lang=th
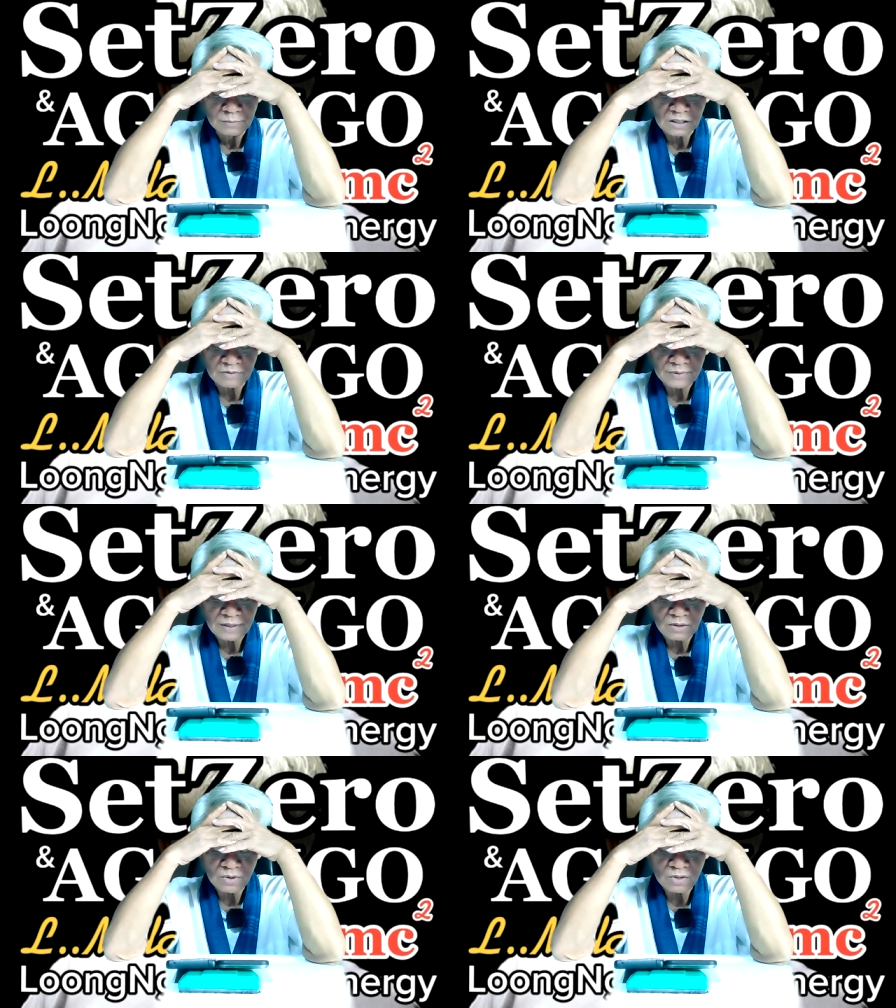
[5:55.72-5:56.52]
เผื่อมัน
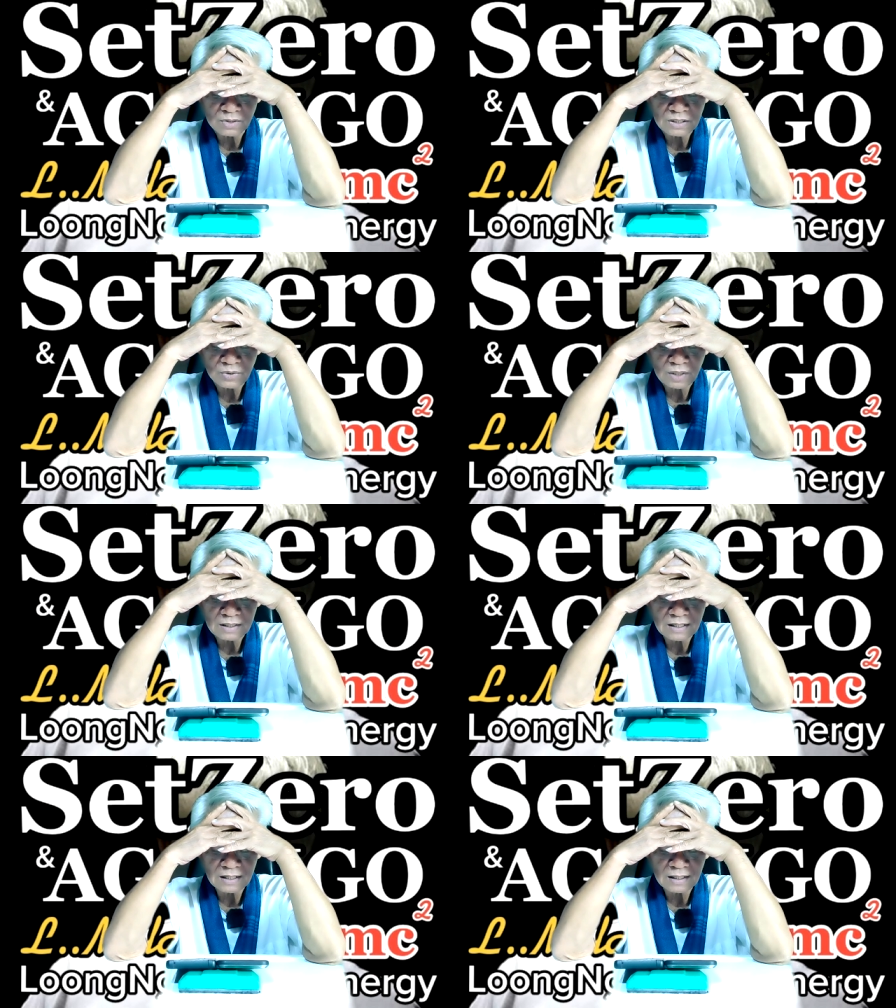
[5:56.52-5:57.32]
เข้าร่องเดียวกัน
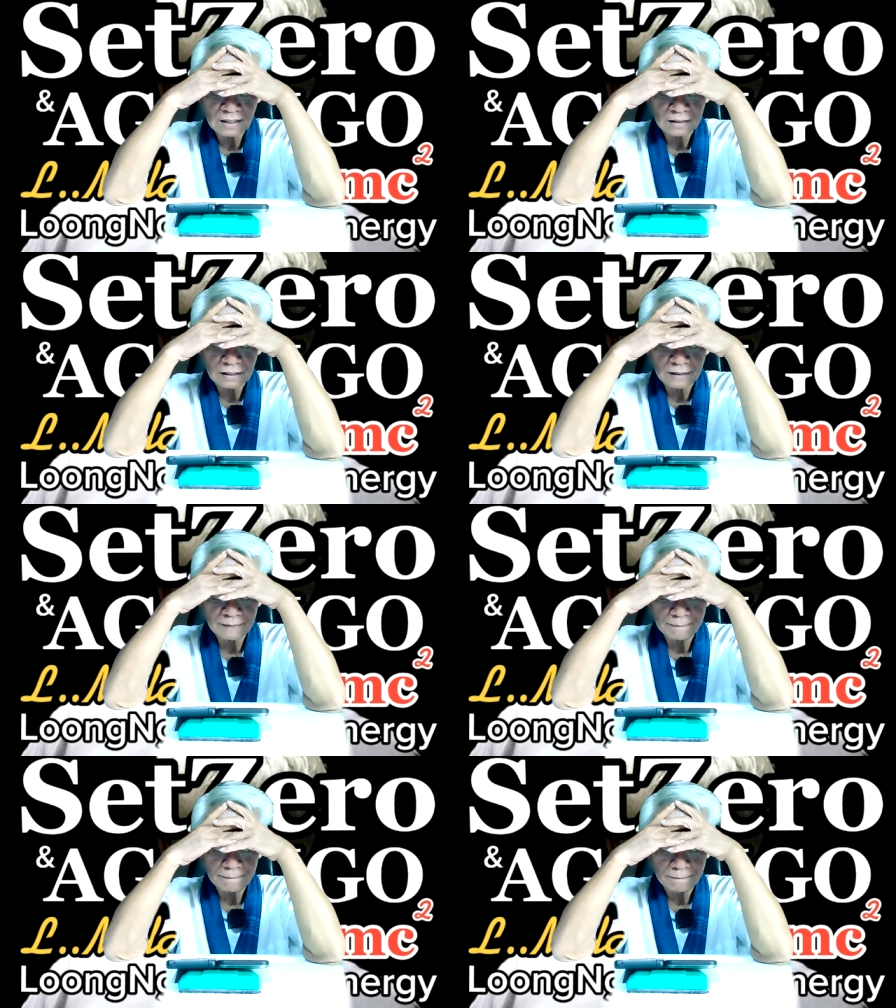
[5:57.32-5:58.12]
ได้นะครับ